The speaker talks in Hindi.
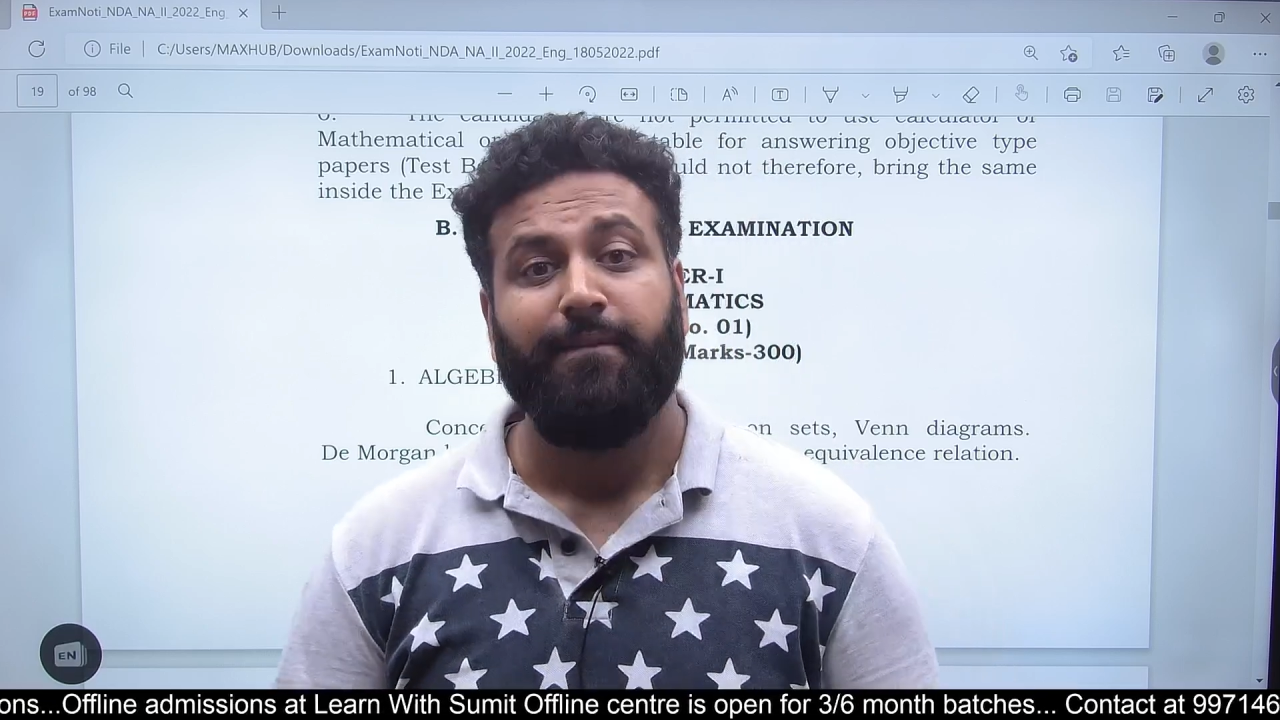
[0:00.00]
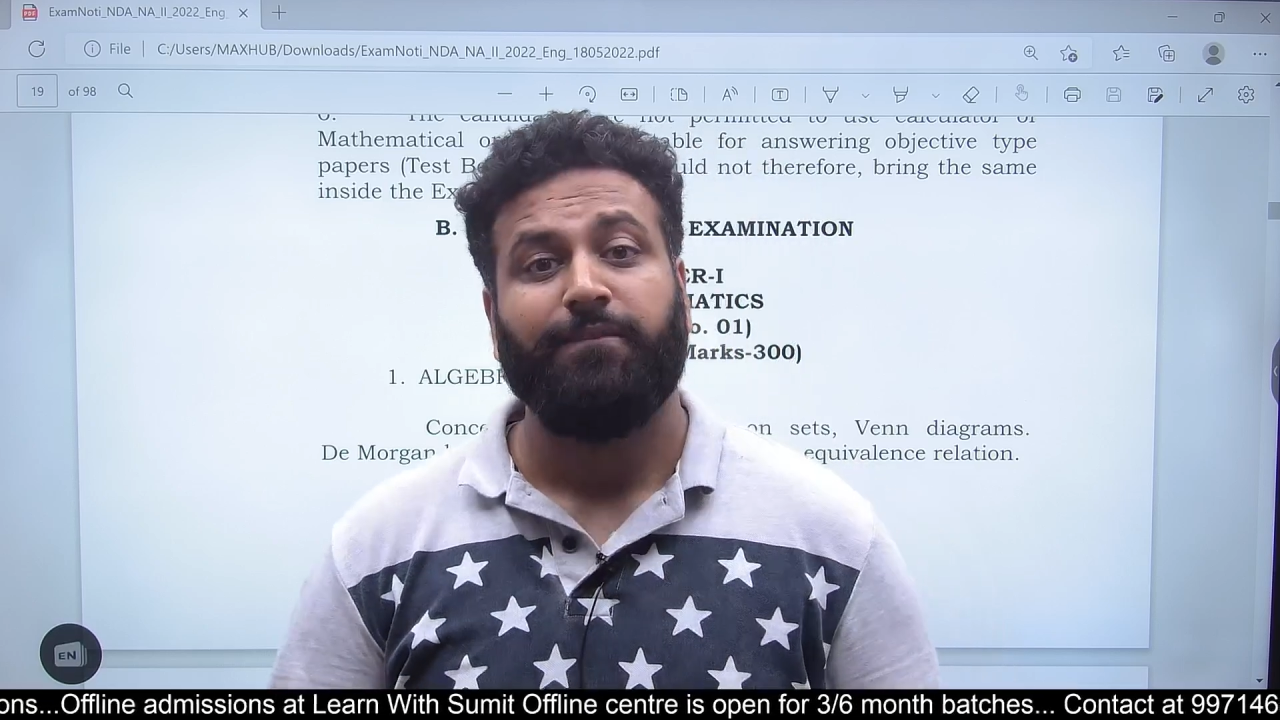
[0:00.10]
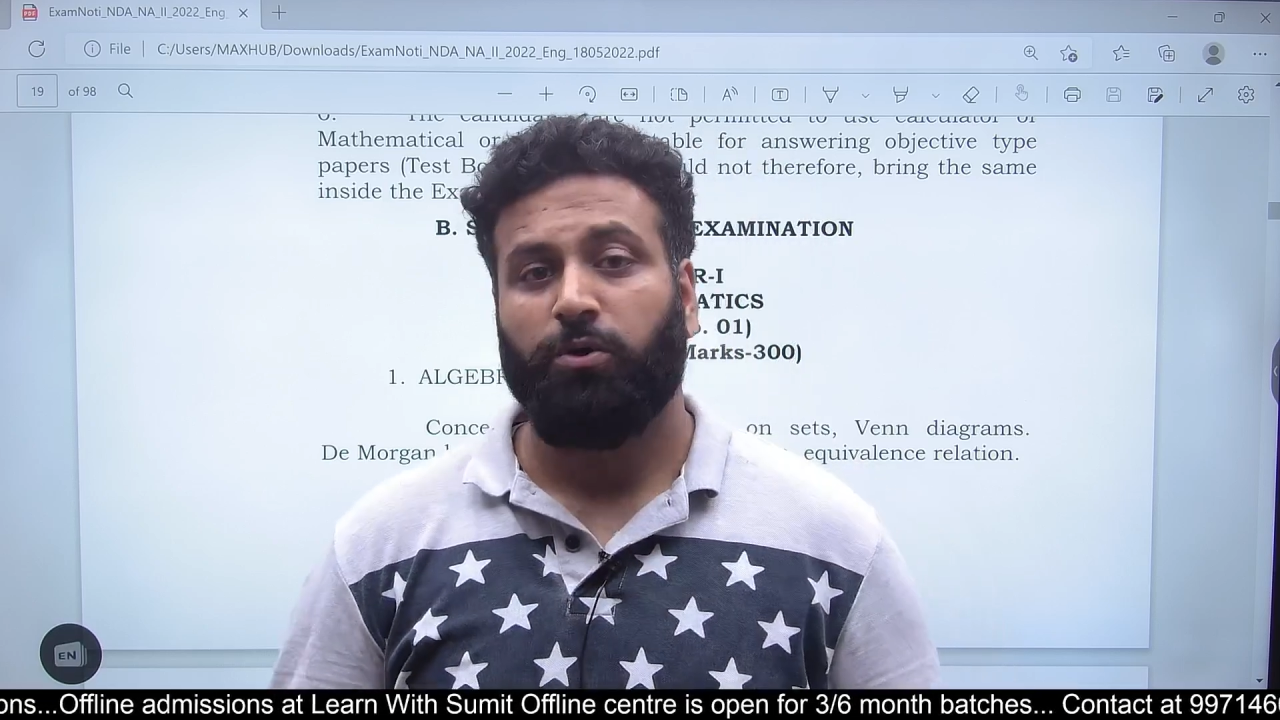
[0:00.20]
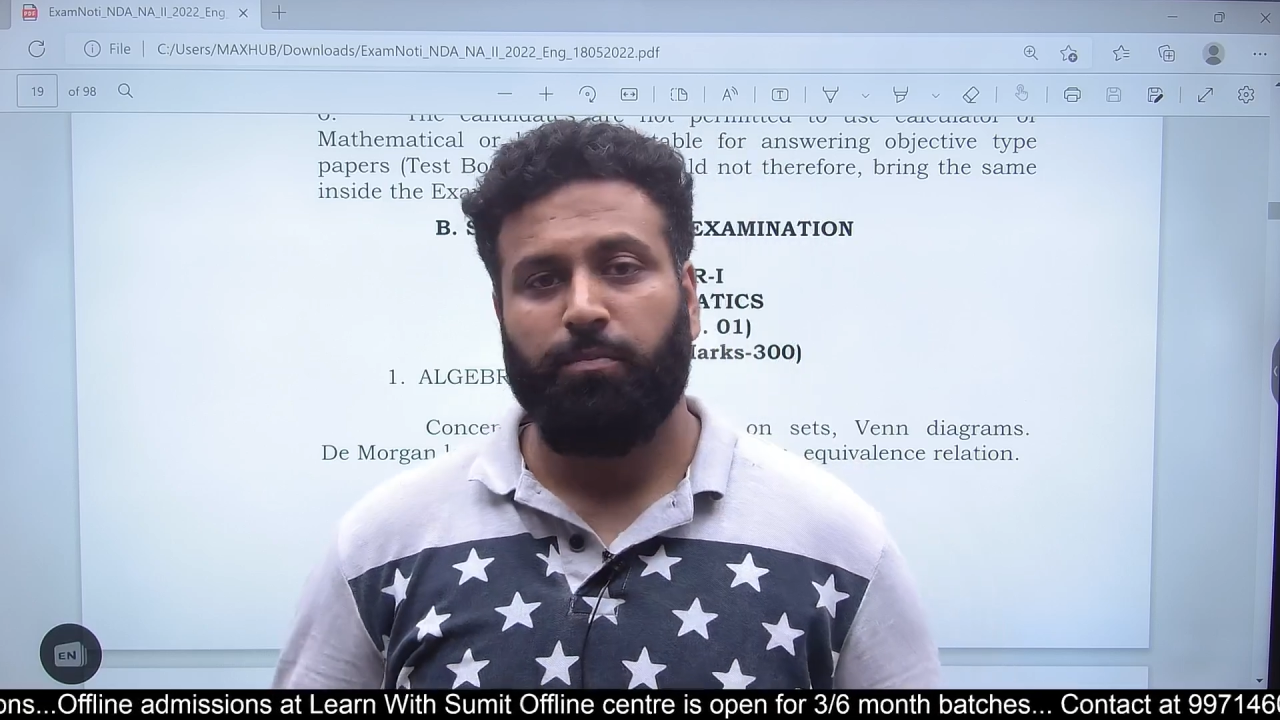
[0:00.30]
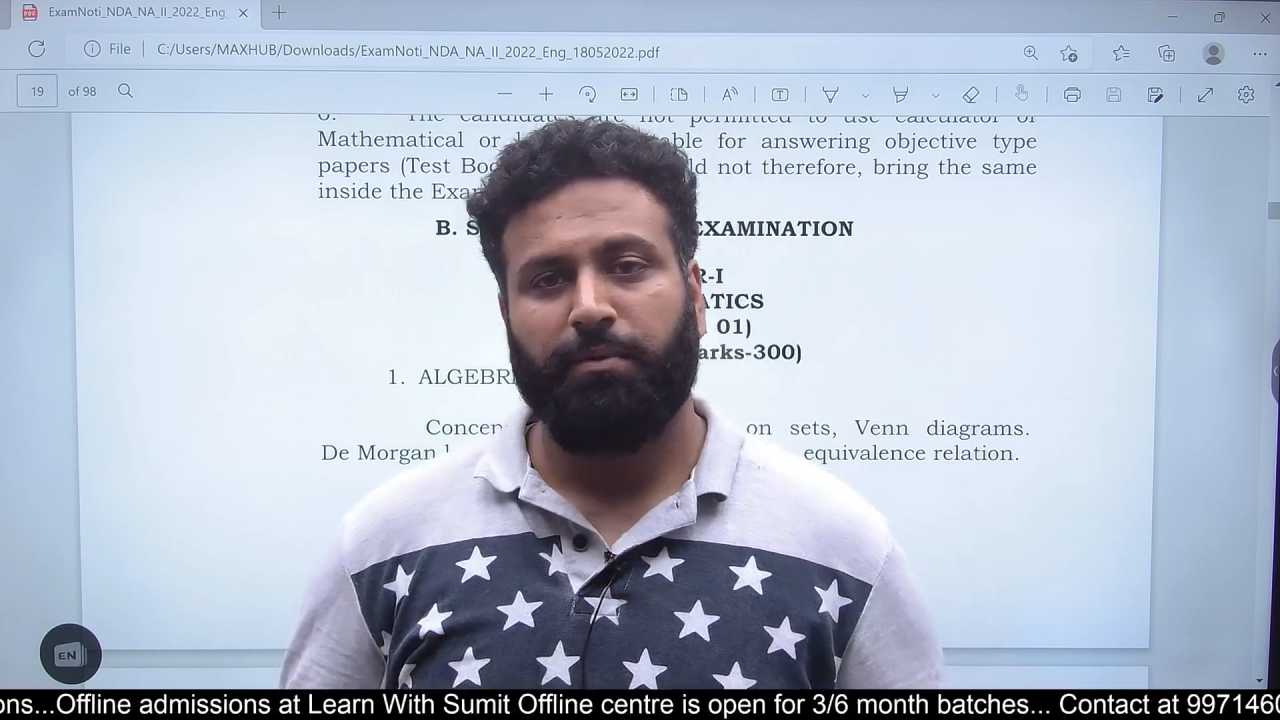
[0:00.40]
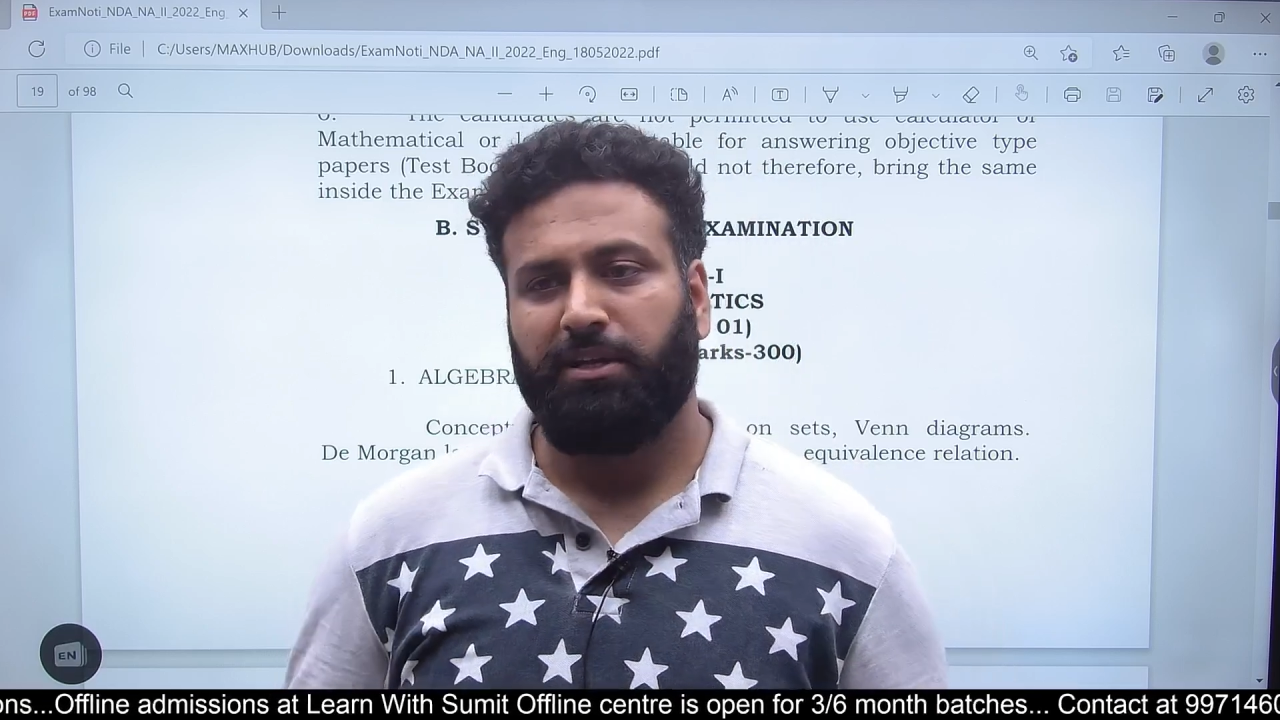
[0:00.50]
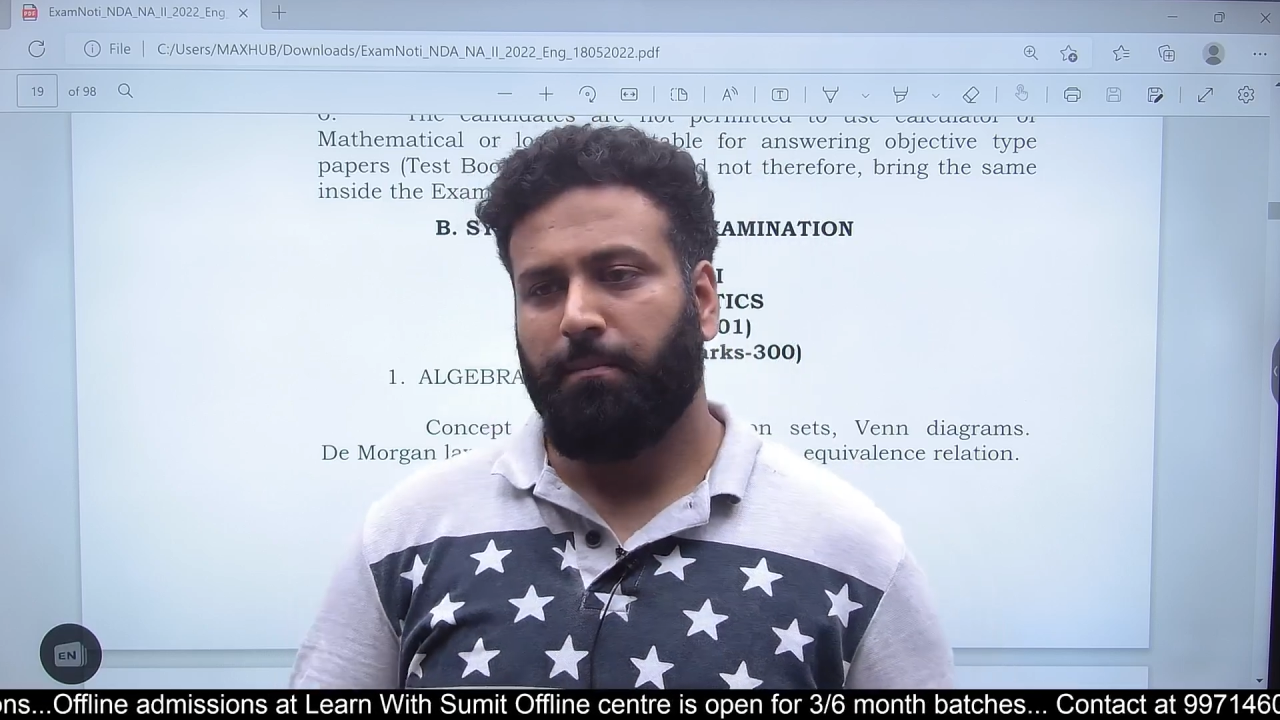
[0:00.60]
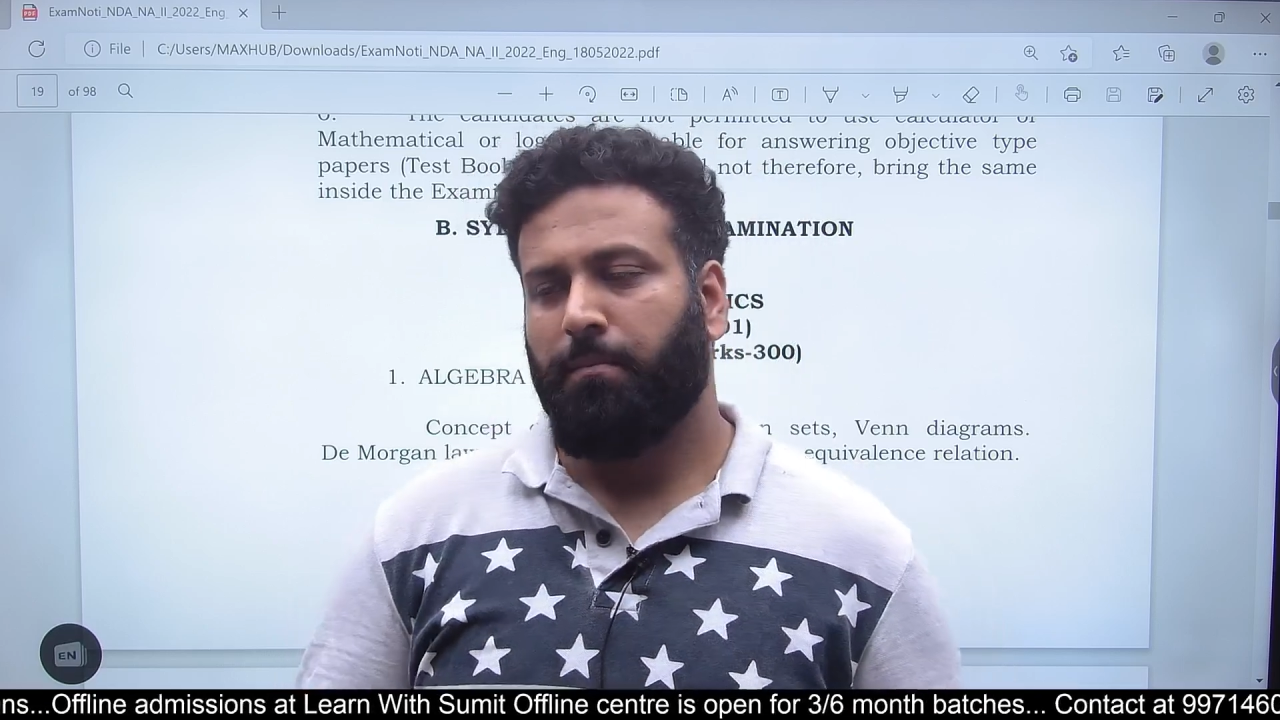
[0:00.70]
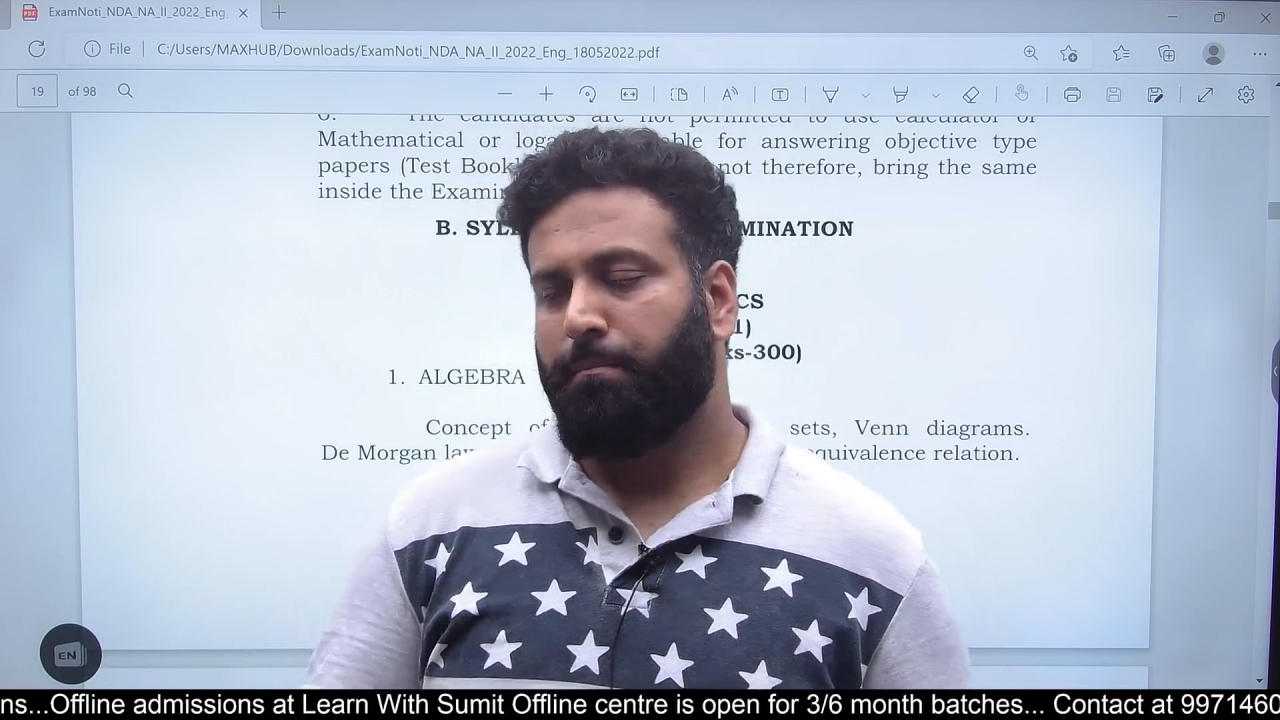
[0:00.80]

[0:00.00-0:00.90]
तो मतलब